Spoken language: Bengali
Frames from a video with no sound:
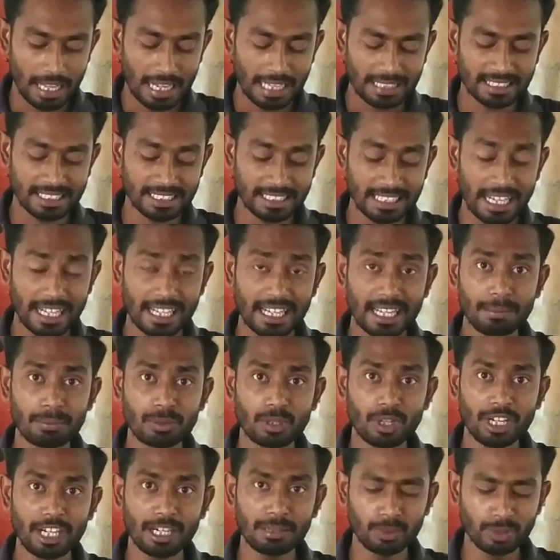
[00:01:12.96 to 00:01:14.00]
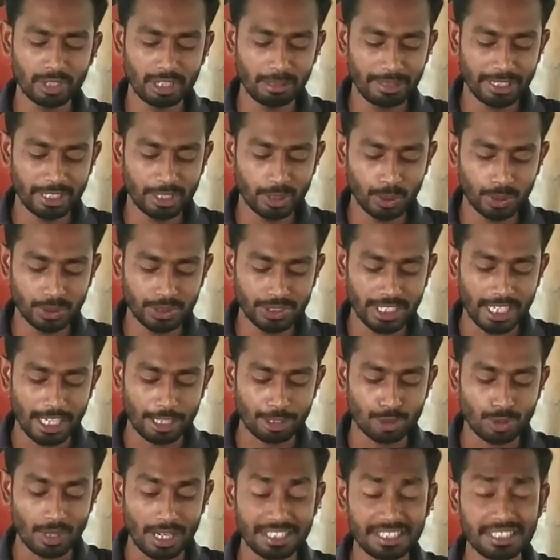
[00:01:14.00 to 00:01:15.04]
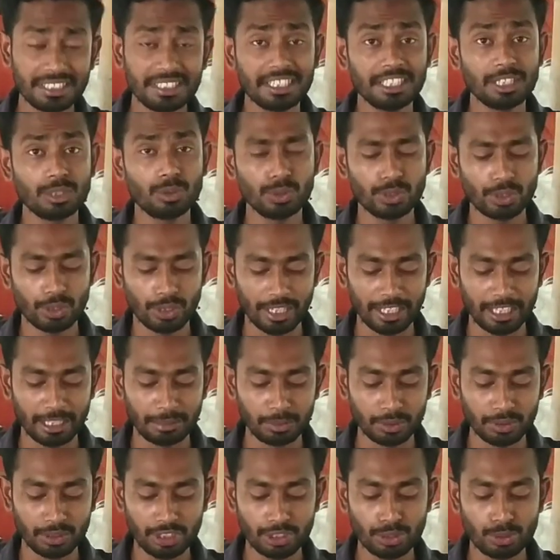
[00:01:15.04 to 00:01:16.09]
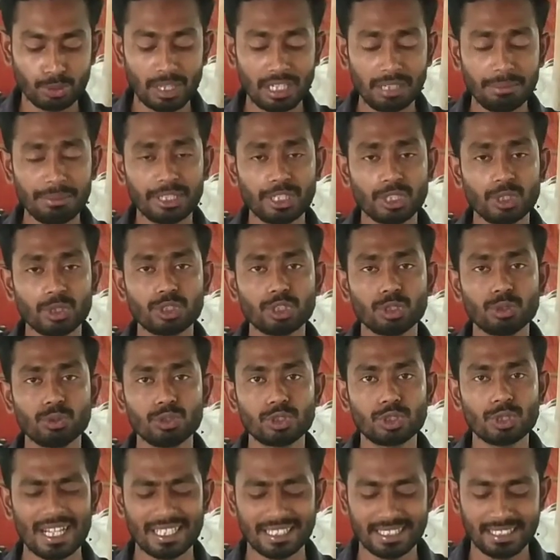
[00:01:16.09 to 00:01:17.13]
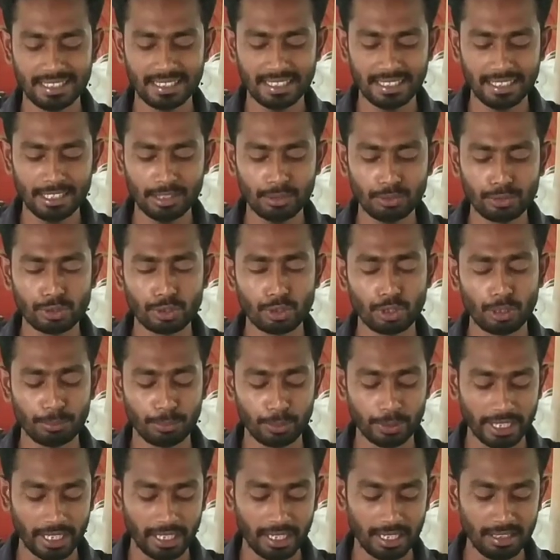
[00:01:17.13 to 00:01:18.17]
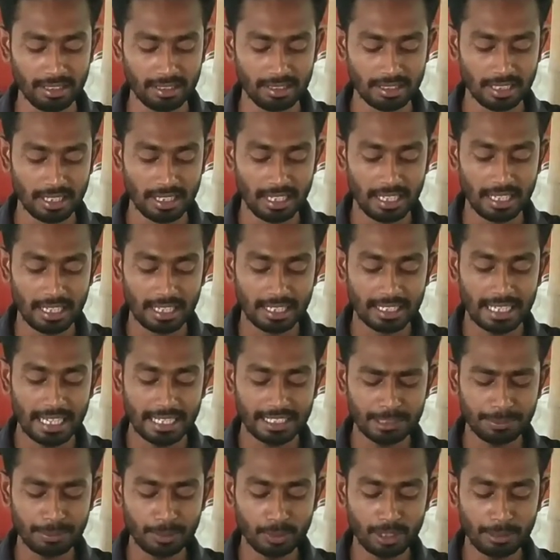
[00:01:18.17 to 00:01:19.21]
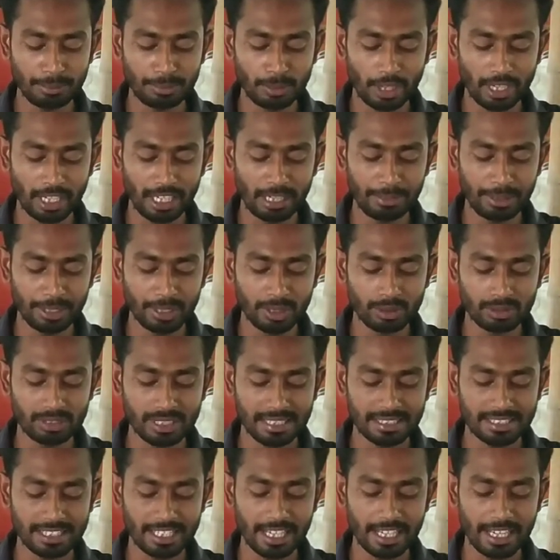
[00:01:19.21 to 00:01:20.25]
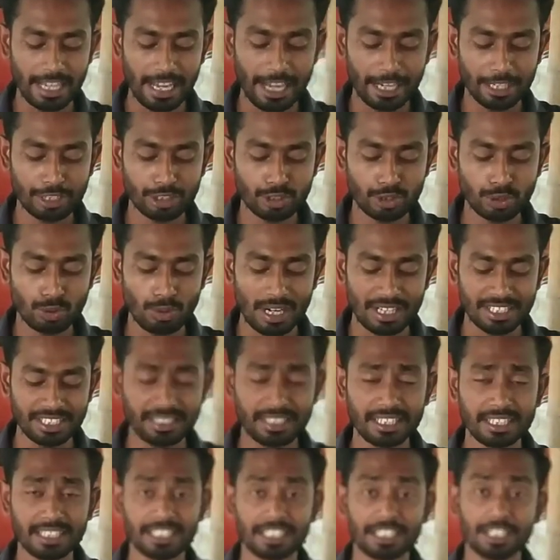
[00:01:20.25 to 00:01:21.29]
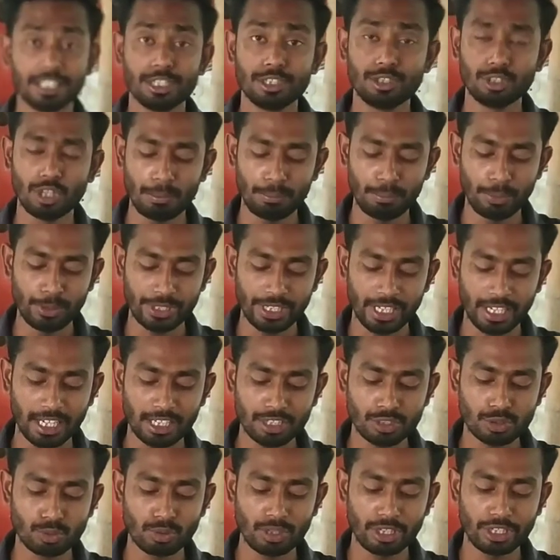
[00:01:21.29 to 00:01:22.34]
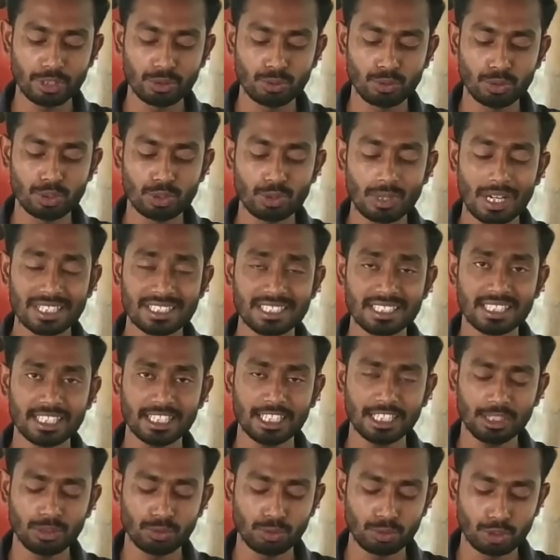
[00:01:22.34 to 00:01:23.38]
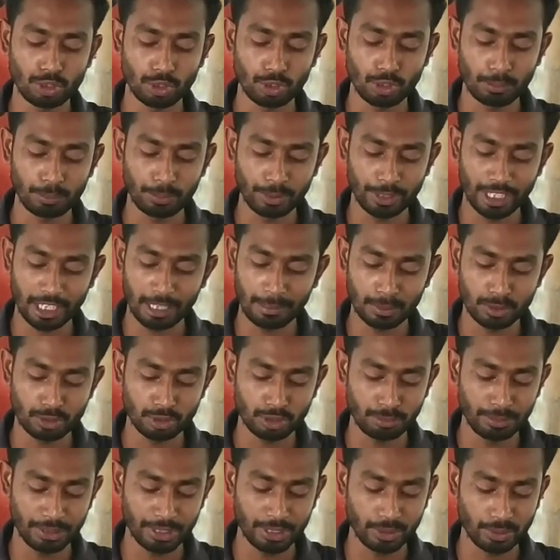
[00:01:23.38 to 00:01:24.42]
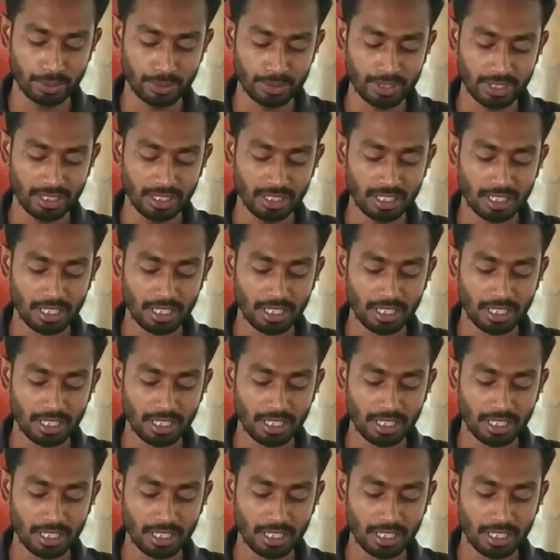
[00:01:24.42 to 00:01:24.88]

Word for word: আজকে ঢাকায় ব্রয়লার মুরগি বিক্রি হচ্ছে একশো আশি থেকে দুশো টাকার মধ্যে সোনালি বিক্রি হচ্ছে দুইশো আশি থেকে দুশো নব্বই টাকা গাজীপুরে ব্রয়লার বিক্রি হচ্ছে আজকে একশো আশি থেকে নব্বই টাকা সোনালী দুইশো আশি থেকে দুইশো নব্বই টাকা পর্যন্ত বিক্রি হচ্ছে